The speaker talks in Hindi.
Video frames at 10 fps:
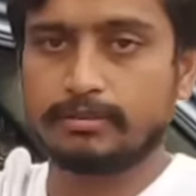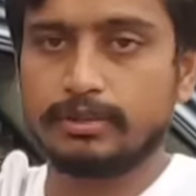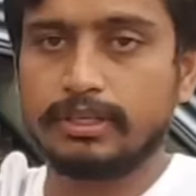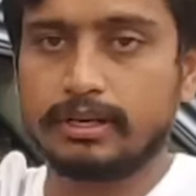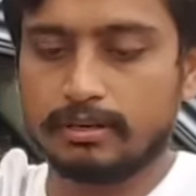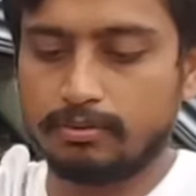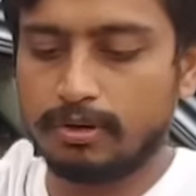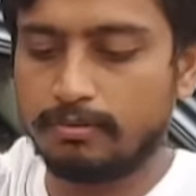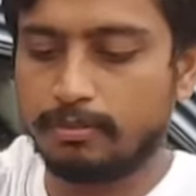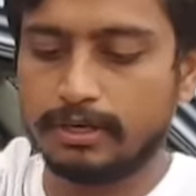आपको दिख रहा होगा
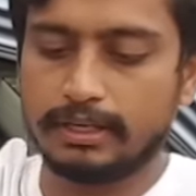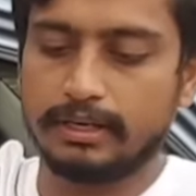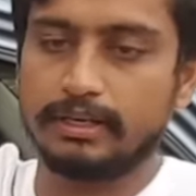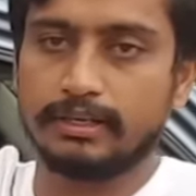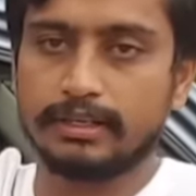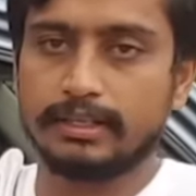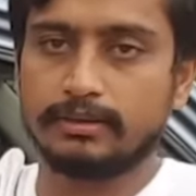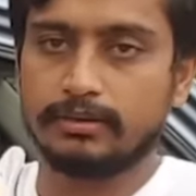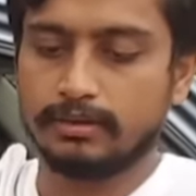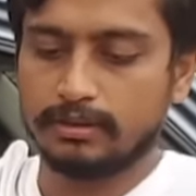पूरा भर गया है ना ये देखो